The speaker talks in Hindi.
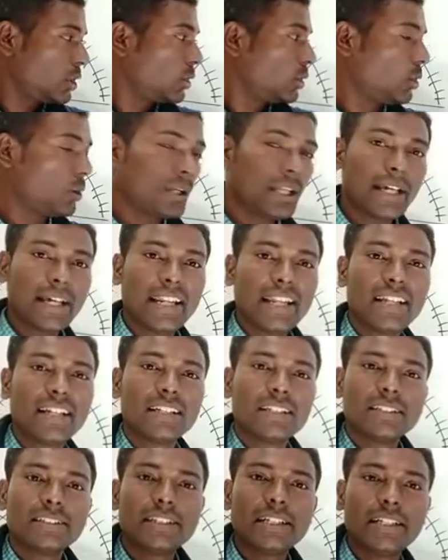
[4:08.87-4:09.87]
दो डिग्री
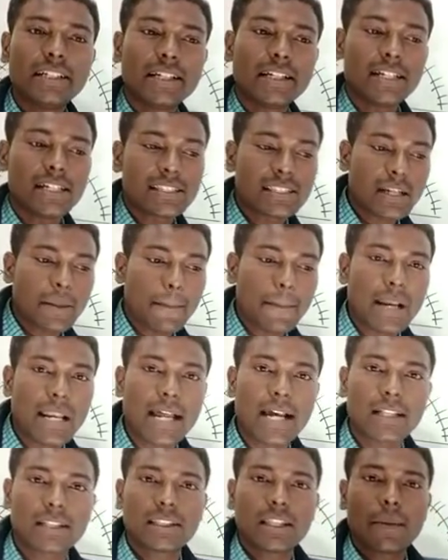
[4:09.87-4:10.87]
तीन डिग्री इस तरह
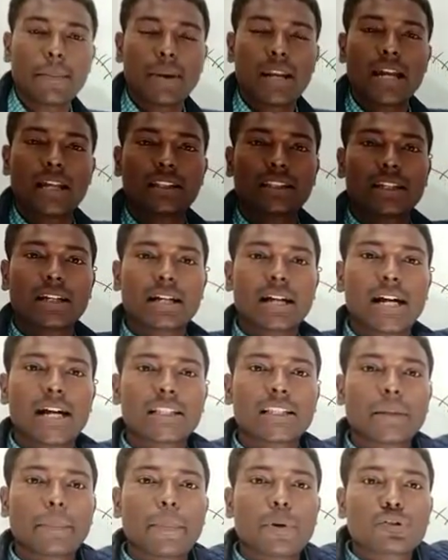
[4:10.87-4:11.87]
मिलाते मिलाते कहां
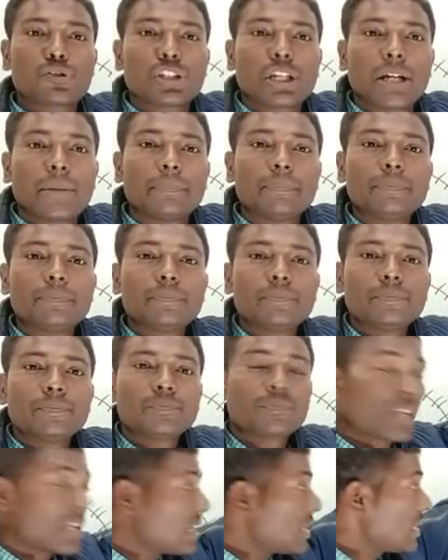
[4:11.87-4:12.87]
तक पहुंचे हम
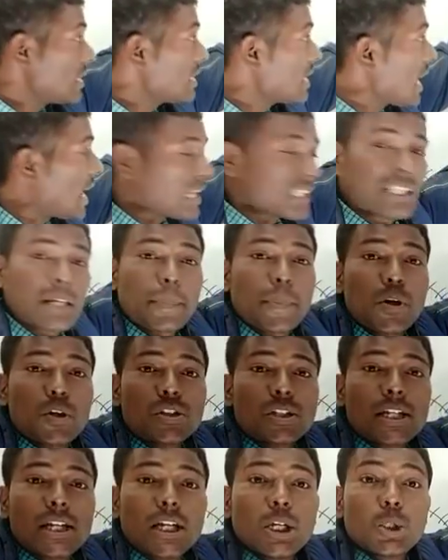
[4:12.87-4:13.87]
यहां तक पहुंच
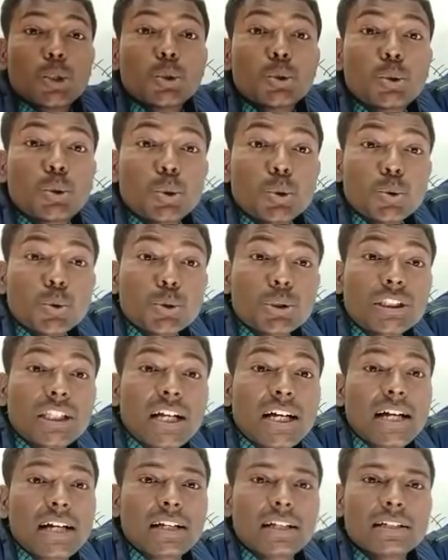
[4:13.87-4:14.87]
गए ध्रुव
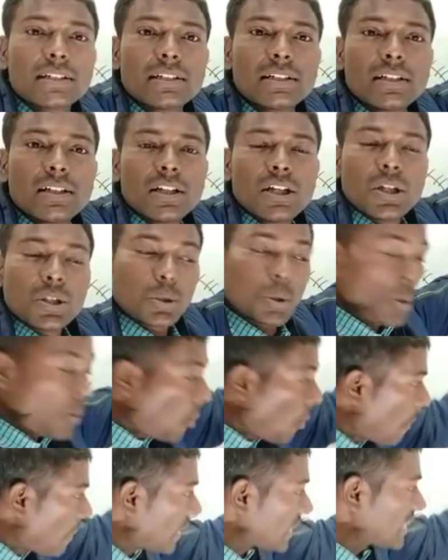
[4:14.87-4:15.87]
तक तो
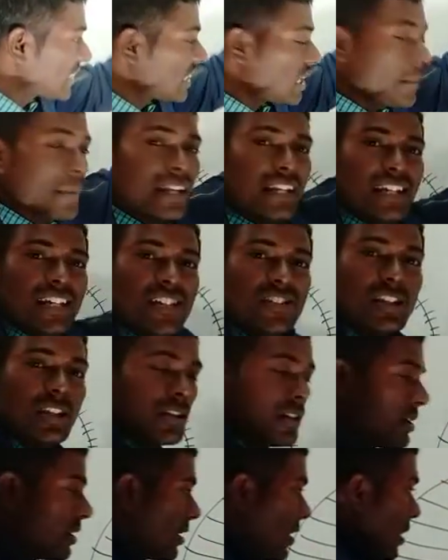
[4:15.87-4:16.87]
ऊपर कितनी मैंने खींची
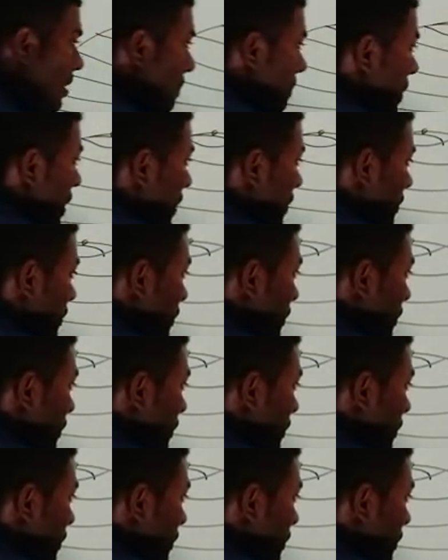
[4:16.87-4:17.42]
नब्बे